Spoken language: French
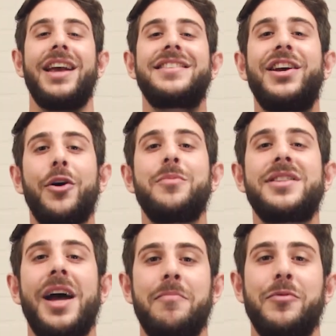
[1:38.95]
Et c'est comme
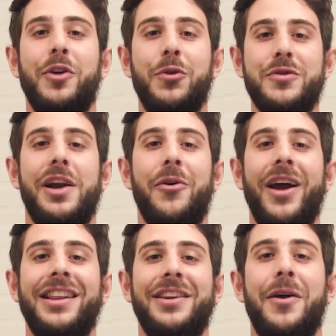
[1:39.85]
ça que nous
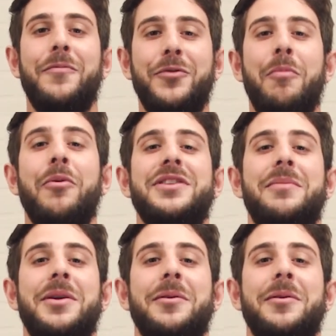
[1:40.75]
allons être de bons amis.